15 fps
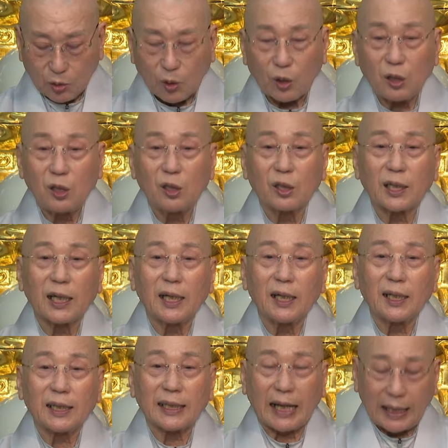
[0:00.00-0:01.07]

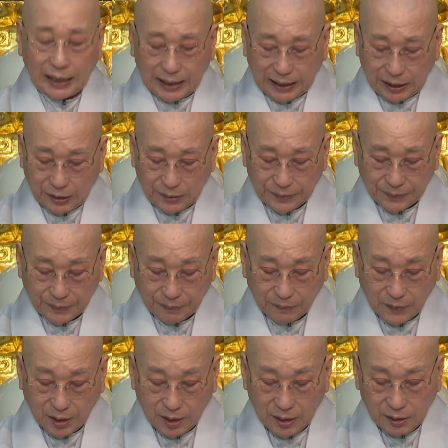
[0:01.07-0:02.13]
권력에 다가가요.
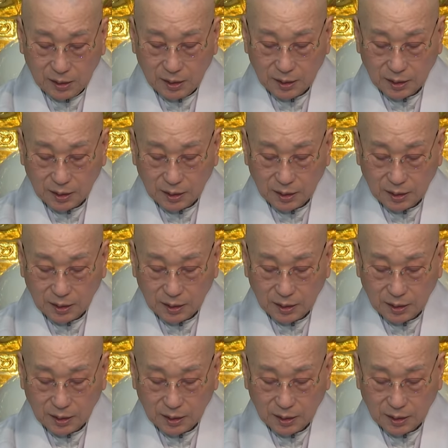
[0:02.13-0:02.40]
예?